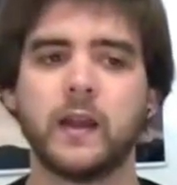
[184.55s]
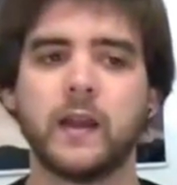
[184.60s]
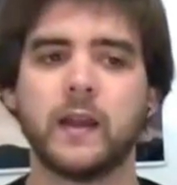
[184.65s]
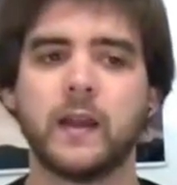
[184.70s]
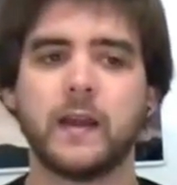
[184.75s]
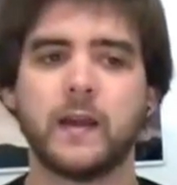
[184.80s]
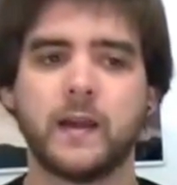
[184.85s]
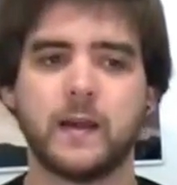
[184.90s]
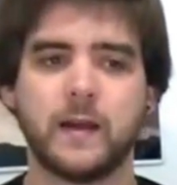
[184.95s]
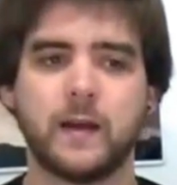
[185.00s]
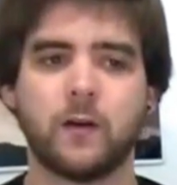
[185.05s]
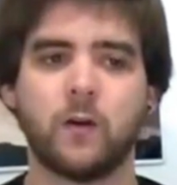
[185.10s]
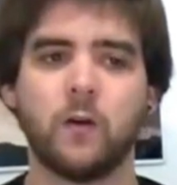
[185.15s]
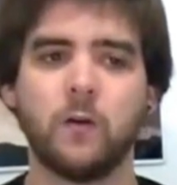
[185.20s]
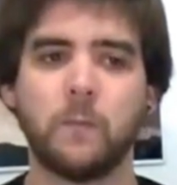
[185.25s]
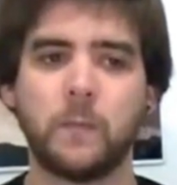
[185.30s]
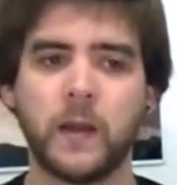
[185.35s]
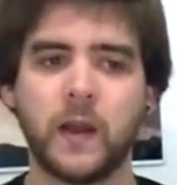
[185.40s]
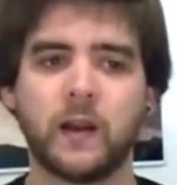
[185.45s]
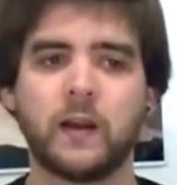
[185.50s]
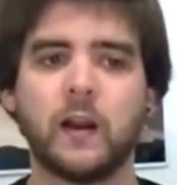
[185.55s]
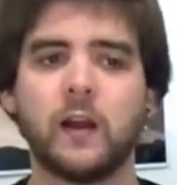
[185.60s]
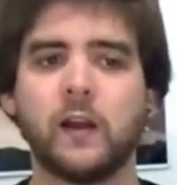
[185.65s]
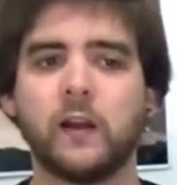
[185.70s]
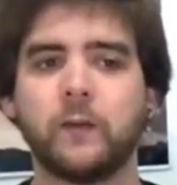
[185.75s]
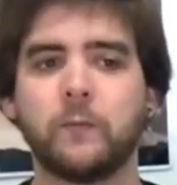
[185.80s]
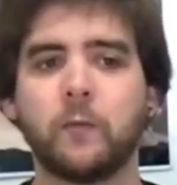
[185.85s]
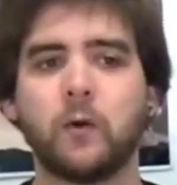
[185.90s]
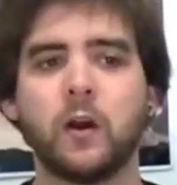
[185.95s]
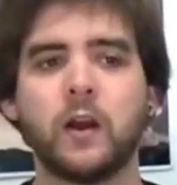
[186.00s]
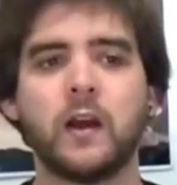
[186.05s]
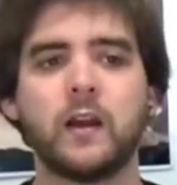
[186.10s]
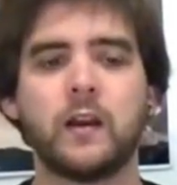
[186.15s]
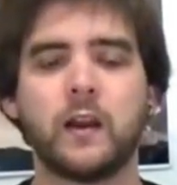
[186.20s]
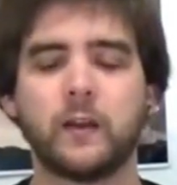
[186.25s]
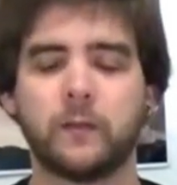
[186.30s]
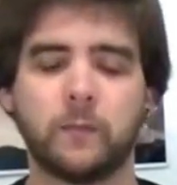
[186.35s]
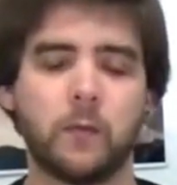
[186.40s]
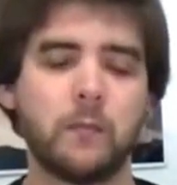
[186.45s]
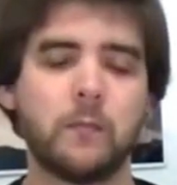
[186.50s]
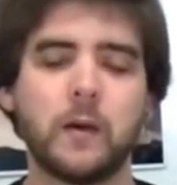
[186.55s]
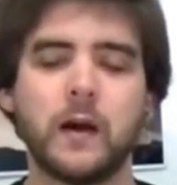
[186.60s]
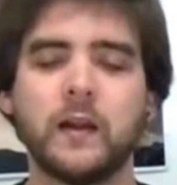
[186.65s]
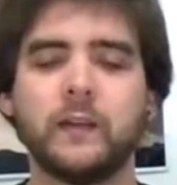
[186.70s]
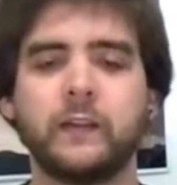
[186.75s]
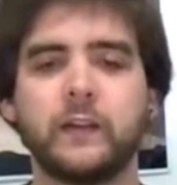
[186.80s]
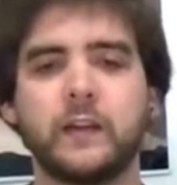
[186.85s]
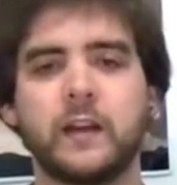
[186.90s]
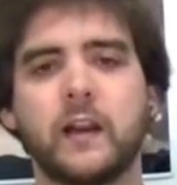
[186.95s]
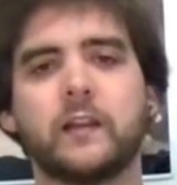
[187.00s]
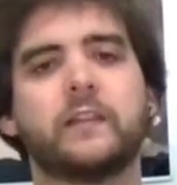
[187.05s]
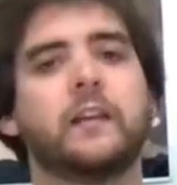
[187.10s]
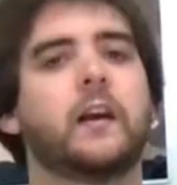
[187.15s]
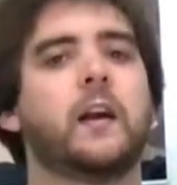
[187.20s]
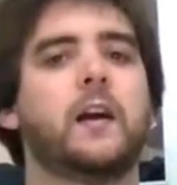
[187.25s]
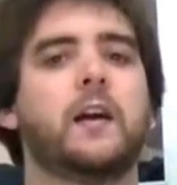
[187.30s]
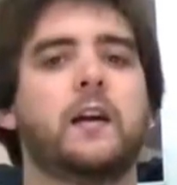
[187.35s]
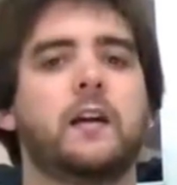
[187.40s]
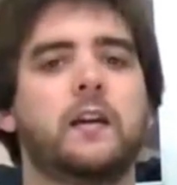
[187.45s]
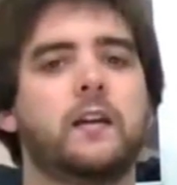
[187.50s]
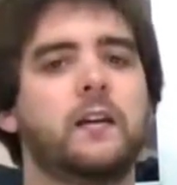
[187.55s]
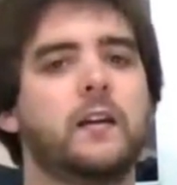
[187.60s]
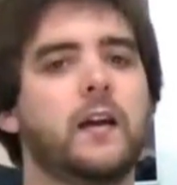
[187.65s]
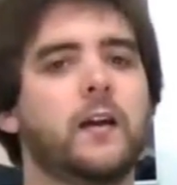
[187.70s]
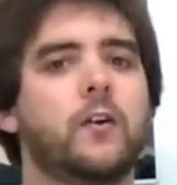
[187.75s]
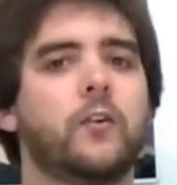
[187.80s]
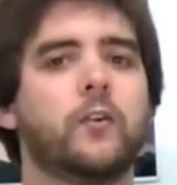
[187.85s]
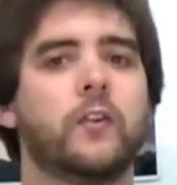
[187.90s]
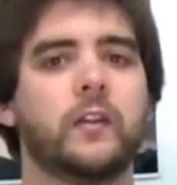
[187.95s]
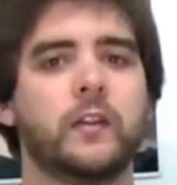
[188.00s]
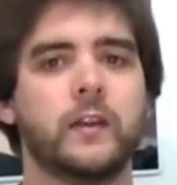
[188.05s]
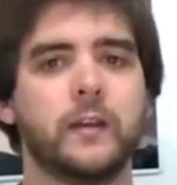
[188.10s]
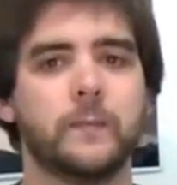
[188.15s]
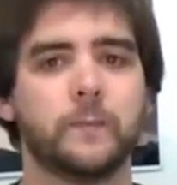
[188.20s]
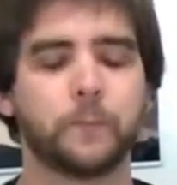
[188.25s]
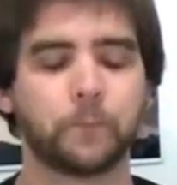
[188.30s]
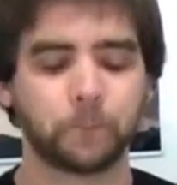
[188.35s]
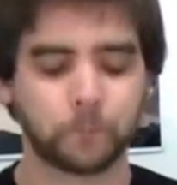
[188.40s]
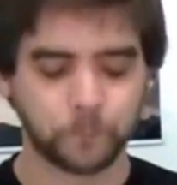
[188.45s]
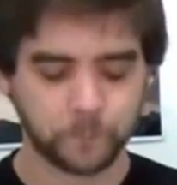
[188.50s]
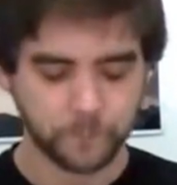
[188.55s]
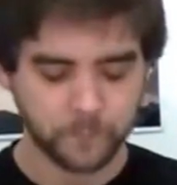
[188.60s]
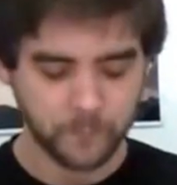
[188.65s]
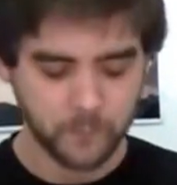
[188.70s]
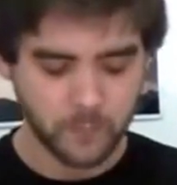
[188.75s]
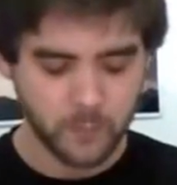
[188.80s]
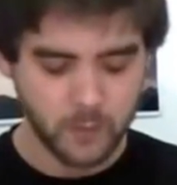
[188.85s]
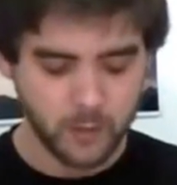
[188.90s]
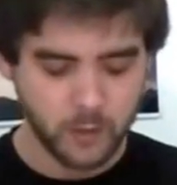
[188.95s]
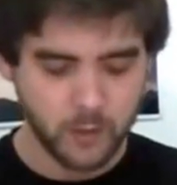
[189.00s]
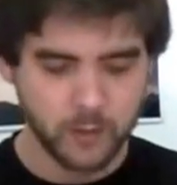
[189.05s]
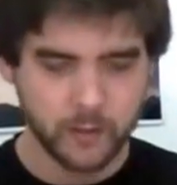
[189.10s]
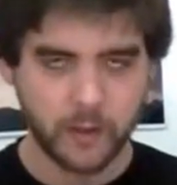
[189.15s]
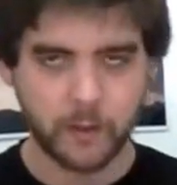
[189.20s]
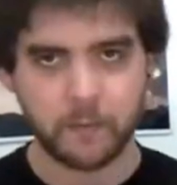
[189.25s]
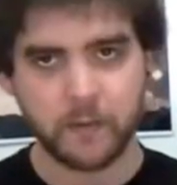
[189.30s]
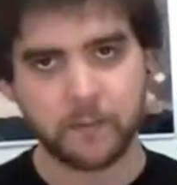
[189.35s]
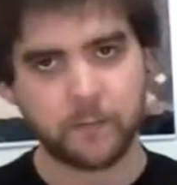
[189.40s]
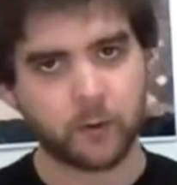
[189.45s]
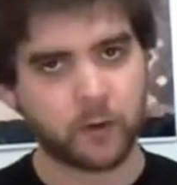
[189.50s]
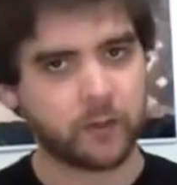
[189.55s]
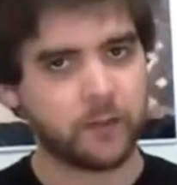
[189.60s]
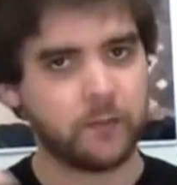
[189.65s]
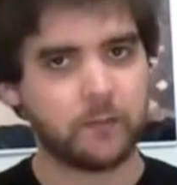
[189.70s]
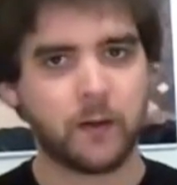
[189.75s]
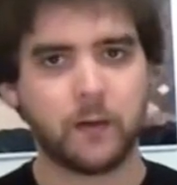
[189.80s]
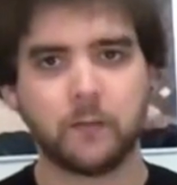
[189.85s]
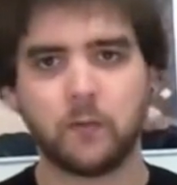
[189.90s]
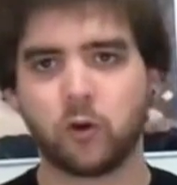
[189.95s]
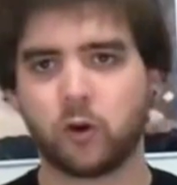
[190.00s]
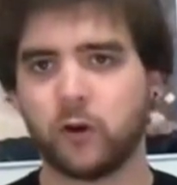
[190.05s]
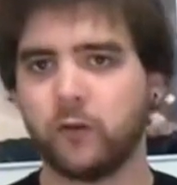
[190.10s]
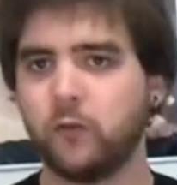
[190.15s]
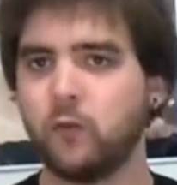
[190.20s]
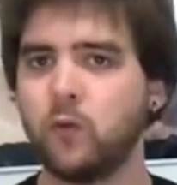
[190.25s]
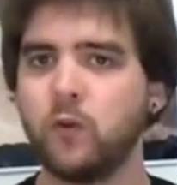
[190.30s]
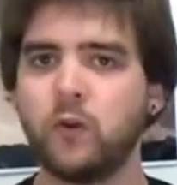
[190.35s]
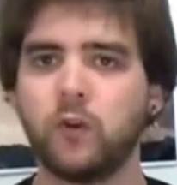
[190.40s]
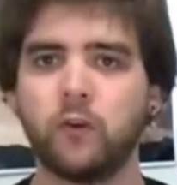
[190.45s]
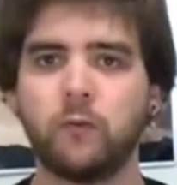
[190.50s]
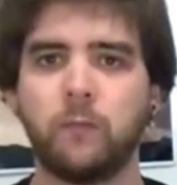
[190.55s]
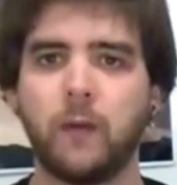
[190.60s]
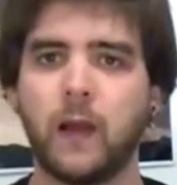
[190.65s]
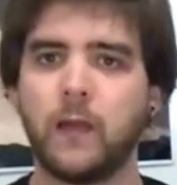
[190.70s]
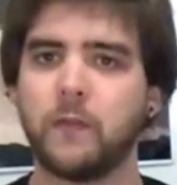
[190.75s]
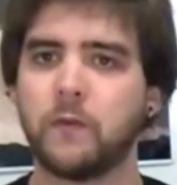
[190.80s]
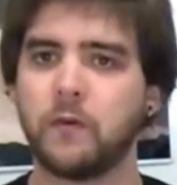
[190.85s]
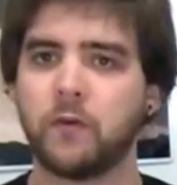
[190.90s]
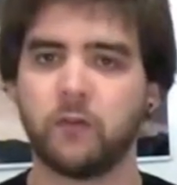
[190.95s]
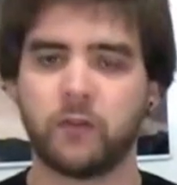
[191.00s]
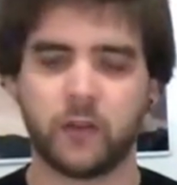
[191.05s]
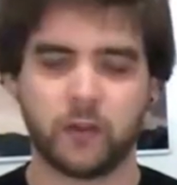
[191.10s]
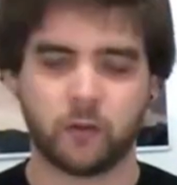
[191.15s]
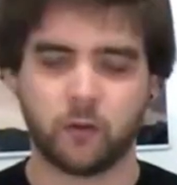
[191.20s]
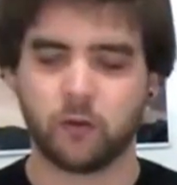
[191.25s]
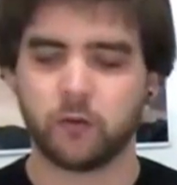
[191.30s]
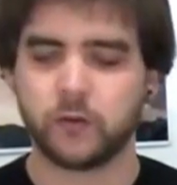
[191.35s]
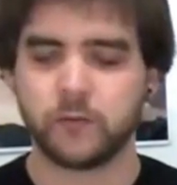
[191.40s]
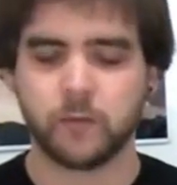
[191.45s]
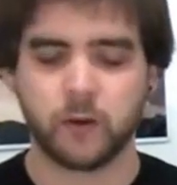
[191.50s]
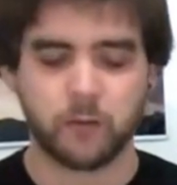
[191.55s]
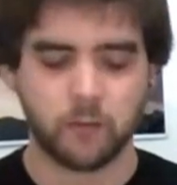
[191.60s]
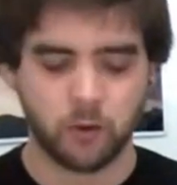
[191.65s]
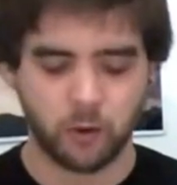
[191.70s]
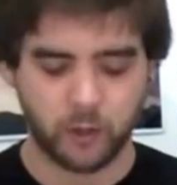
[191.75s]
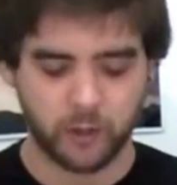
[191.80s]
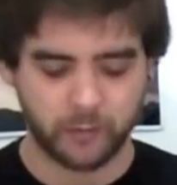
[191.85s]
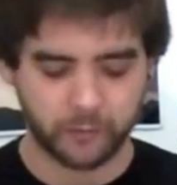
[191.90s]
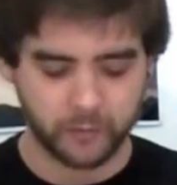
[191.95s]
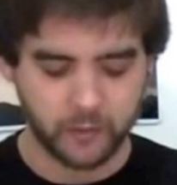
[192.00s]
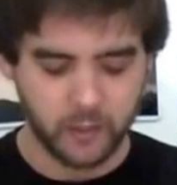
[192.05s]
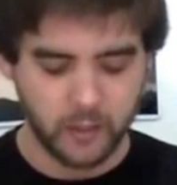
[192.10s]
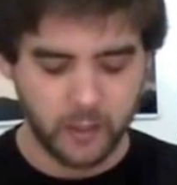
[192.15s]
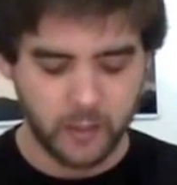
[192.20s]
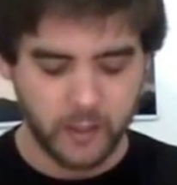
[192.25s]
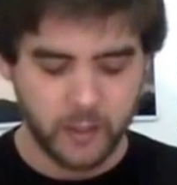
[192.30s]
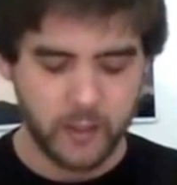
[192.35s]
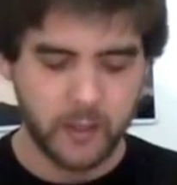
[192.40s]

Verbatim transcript: Eh, golpeas las, bolas, las bombas y las sacas lejos de ti. También por encima de bloques duros, blandos, de todo tipo de bloques.